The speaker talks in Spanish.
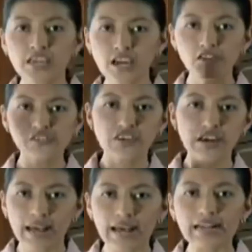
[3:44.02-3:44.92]
Quiero
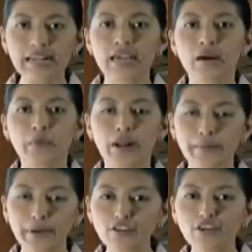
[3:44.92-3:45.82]
señalarle por
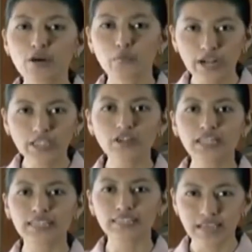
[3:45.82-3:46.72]
habernos devuelto
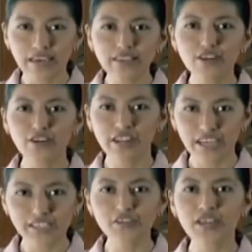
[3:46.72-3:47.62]
la dignidad y los
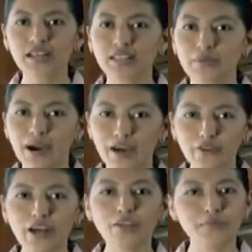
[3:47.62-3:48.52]
derechos de las
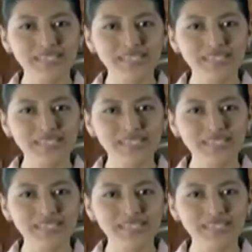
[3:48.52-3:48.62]
trabajadoras